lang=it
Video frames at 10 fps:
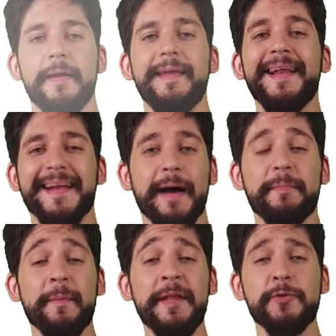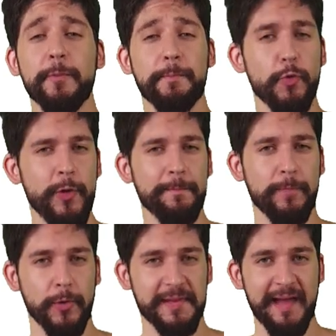Il cambiamento più
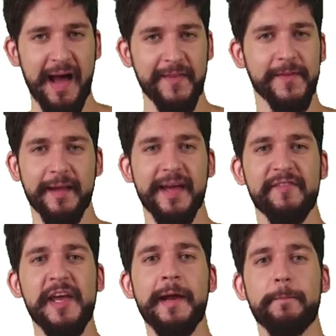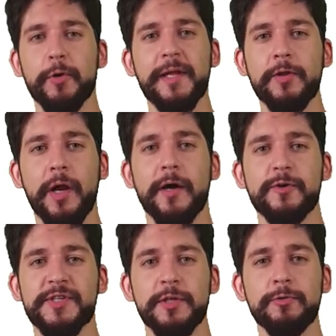importante che viene apportato alla
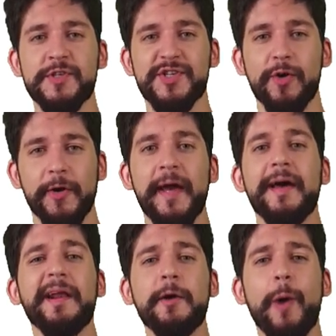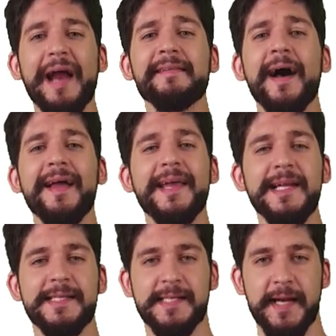Costituzione riguarda
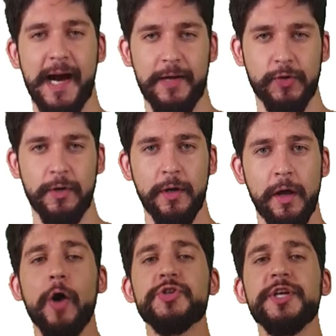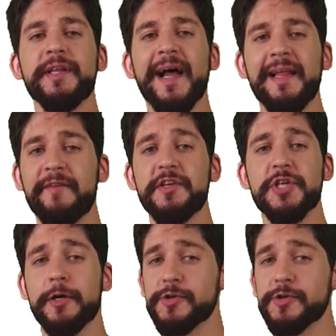il Senato. Oggi in Italia vige il